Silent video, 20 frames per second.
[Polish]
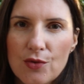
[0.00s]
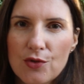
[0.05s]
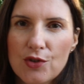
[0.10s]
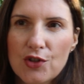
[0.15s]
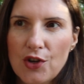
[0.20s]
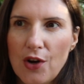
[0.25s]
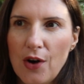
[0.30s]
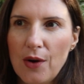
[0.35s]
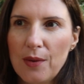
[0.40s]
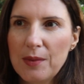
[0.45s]

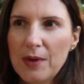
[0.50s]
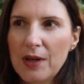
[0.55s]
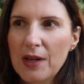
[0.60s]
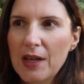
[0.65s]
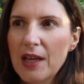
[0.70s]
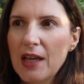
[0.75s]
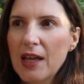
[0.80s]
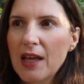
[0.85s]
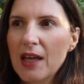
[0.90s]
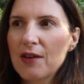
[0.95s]
ludziom
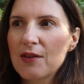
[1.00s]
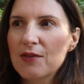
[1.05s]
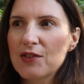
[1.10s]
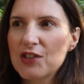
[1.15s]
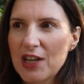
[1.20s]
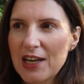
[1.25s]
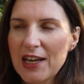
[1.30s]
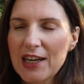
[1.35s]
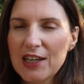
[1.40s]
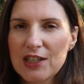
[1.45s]
w
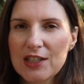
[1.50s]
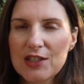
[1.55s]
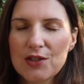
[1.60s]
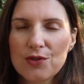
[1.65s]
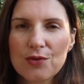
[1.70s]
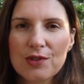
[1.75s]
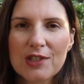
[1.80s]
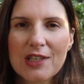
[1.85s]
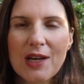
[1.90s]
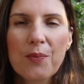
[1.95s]
ciele
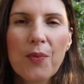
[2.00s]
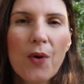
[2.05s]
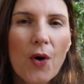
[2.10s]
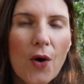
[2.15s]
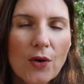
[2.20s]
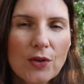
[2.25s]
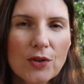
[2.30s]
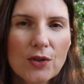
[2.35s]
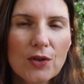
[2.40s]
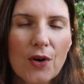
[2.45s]
Chrystusa
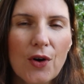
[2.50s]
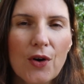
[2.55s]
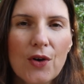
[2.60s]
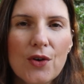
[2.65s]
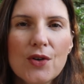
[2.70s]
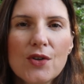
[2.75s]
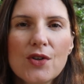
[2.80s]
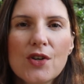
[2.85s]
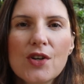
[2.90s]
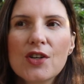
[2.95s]
po
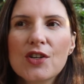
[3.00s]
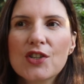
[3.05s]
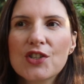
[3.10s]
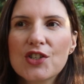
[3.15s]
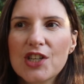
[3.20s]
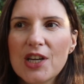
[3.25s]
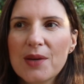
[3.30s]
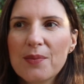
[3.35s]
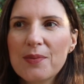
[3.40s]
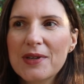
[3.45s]
to,
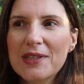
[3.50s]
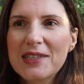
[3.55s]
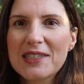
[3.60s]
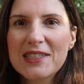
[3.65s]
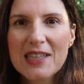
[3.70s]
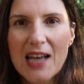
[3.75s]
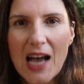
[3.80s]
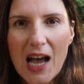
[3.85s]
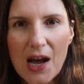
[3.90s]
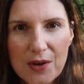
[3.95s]
żeby
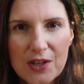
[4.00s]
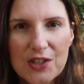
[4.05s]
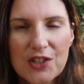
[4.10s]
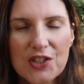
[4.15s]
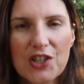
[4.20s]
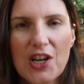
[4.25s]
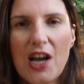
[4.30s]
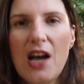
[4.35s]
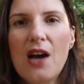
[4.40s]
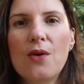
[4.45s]
całe
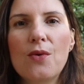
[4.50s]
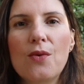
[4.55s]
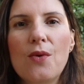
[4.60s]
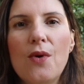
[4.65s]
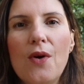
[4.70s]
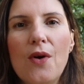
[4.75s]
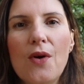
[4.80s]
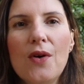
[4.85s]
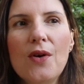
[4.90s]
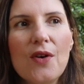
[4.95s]

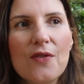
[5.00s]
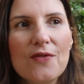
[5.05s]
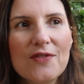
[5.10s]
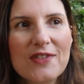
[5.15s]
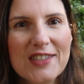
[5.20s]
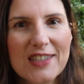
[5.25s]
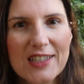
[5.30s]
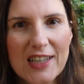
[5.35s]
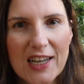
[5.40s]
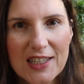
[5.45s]
ciało
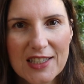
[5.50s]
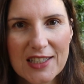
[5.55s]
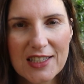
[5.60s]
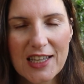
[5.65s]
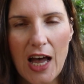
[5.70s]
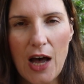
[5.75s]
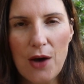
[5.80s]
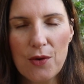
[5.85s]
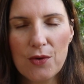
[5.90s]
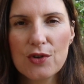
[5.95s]

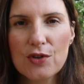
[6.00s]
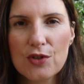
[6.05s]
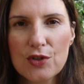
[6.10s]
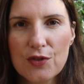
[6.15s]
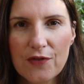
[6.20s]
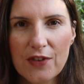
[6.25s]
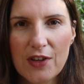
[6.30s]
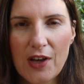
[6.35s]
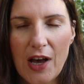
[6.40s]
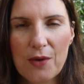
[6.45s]
wzrastało,
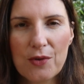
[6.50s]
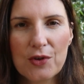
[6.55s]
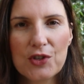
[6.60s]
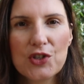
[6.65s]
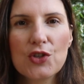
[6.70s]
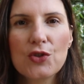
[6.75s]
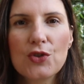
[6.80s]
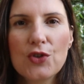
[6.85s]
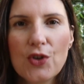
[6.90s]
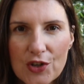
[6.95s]
rozwijało
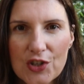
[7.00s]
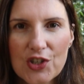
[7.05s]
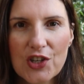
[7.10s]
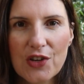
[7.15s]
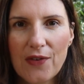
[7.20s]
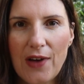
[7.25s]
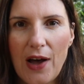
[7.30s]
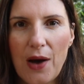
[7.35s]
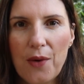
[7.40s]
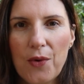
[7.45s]
się,
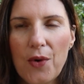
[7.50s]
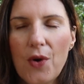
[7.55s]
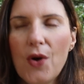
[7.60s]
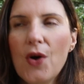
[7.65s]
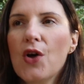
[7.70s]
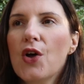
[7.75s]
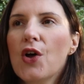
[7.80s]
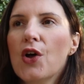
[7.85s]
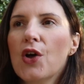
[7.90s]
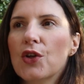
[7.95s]
dojrzewało
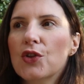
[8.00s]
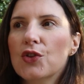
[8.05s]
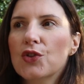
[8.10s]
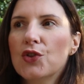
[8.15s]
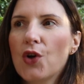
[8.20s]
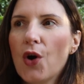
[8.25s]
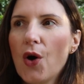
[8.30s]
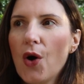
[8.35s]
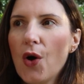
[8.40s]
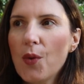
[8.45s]

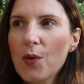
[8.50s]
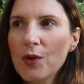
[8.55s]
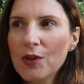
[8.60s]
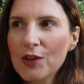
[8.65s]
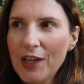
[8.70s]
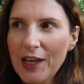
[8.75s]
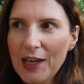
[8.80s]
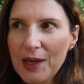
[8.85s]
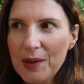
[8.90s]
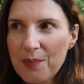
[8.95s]
do
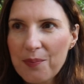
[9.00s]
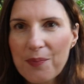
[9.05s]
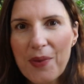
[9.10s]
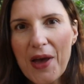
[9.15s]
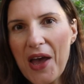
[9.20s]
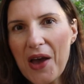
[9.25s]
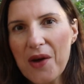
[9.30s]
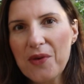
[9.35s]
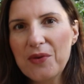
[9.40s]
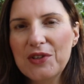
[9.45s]
tej
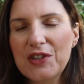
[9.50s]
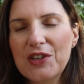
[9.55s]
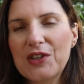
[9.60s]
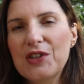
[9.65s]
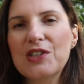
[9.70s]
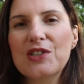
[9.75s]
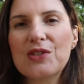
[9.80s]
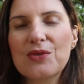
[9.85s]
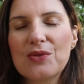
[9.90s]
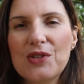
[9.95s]
pełni
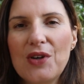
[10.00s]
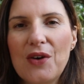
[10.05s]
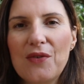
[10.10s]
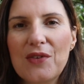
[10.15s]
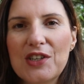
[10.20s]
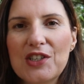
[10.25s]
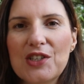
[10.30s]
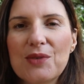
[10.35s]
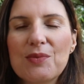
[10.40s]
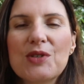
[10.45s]

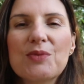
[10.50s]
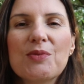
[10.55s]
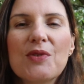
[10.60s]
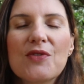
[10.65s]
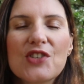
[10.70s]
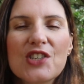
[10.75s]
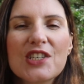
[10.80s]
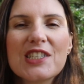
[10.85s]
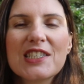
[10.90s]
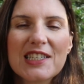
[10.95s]
Chrystusowej, żebyśmy
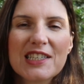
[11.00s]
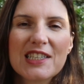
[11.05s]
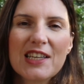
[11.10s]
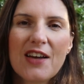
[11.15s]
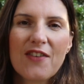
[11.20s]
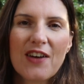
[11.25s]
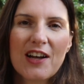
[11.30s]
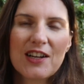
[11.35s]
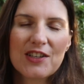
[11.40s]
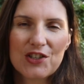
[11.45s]
wszyscy
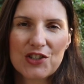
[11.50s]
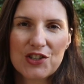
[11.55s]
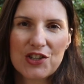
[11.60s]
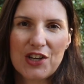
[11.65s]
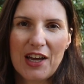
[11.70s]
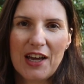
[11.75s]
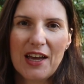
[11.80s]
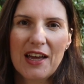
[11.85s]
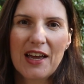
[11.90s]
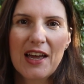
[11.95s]
stawali
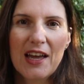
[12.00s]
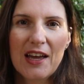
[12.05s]
się,